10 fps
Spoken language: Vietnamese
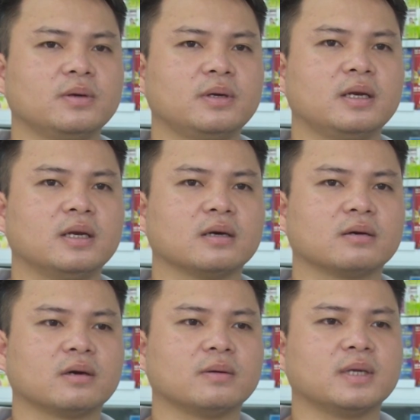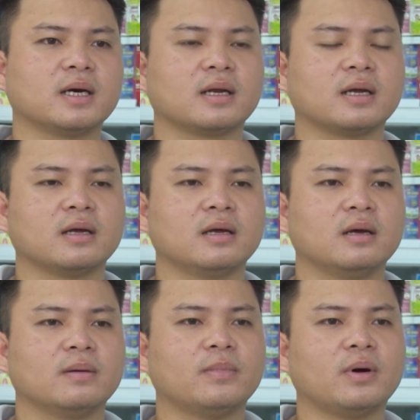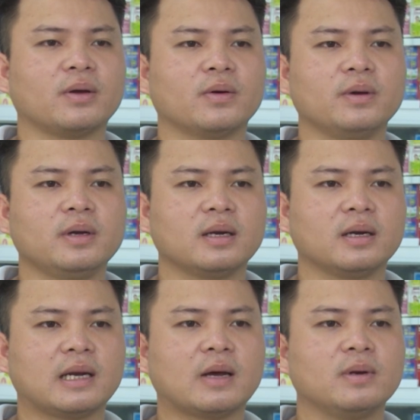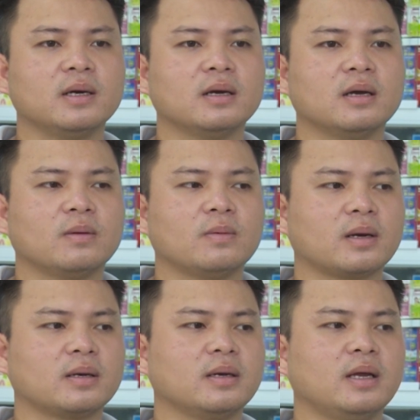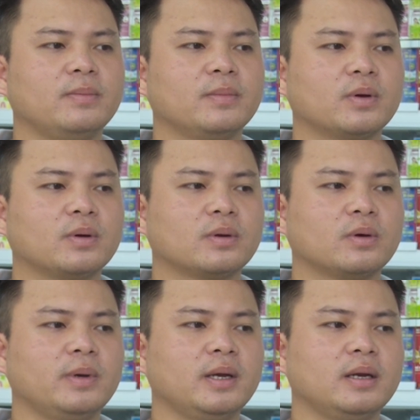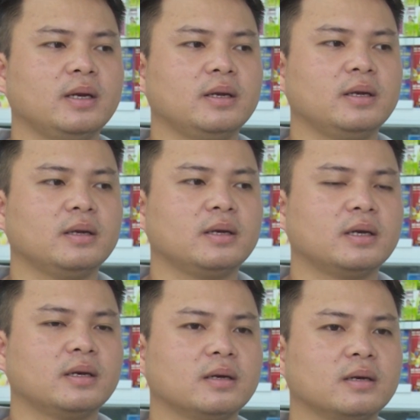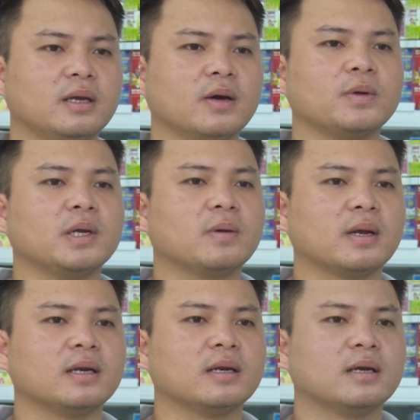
đôi khi là có cảm giác là mỏi gối, đau lưng hoặc đêm tôi bị tiểu nhiều lần